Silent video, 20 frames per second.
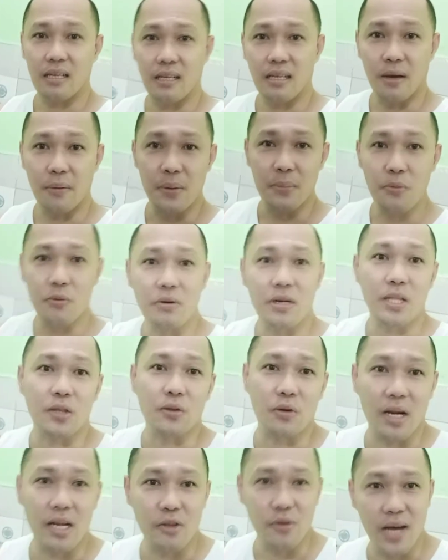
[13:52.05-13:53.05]
gawin pong
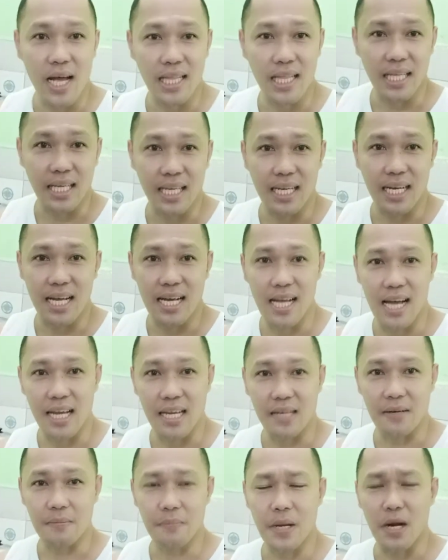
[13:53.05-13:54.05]
natural yung ating
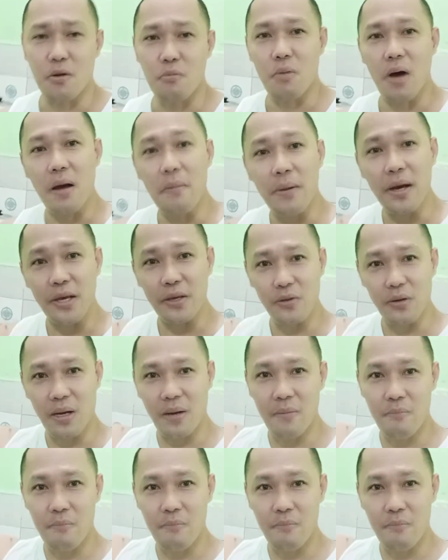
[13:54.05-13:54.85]
kinakain para humaba yung,